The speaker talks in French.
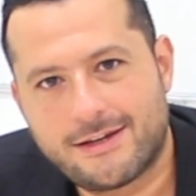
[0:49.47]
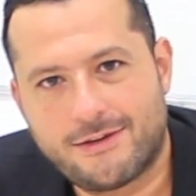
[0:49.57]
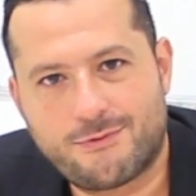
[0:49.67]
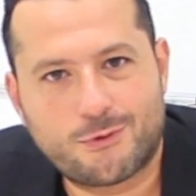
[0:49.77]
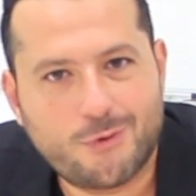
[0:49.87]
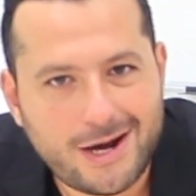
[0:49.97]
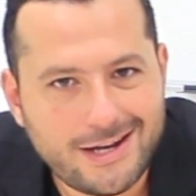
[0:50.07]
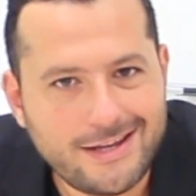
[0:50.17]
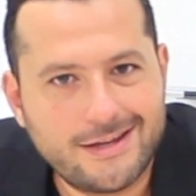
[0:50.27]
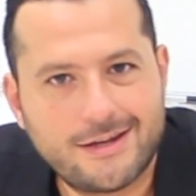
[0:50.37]
Ils font quoi
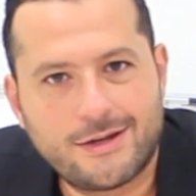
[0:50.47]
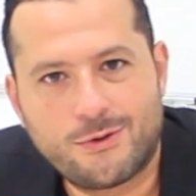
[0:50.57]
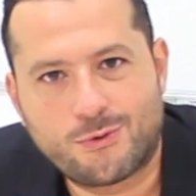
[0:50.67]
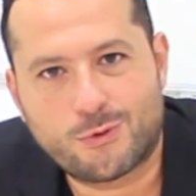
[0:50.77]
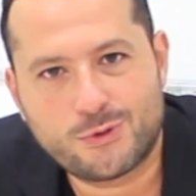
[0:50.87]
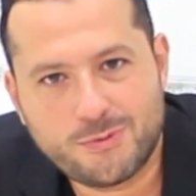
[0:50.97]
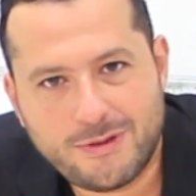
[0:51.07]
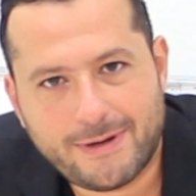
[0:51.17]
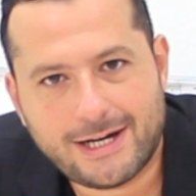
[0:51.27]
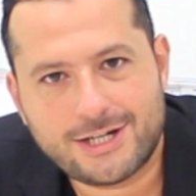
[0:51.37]
Allez, une grosse
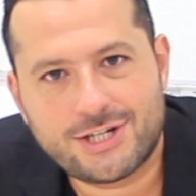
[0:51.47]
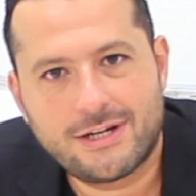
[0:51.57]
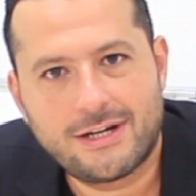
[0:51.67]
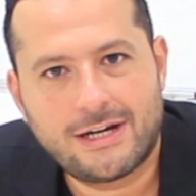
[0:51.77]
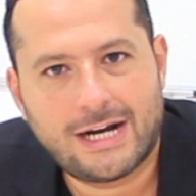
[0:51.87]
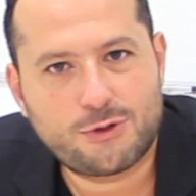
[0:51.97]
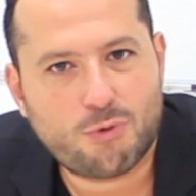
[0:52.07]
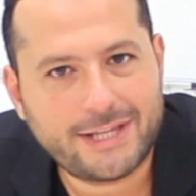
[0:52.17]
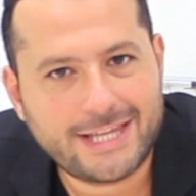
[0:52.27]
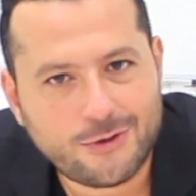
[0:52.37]
demi-page, un
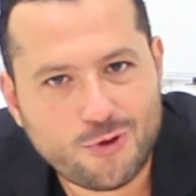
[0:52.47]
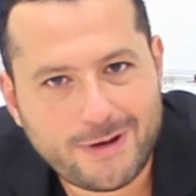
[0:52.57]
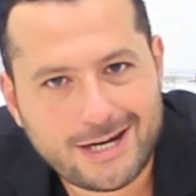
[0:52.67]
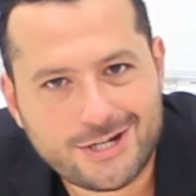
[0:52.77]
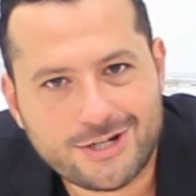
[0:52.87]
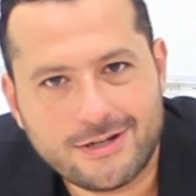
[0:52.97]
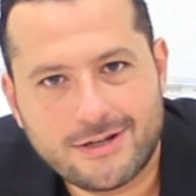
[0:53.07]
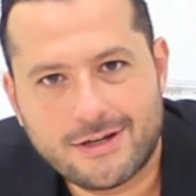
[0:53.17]
trois quarts de page,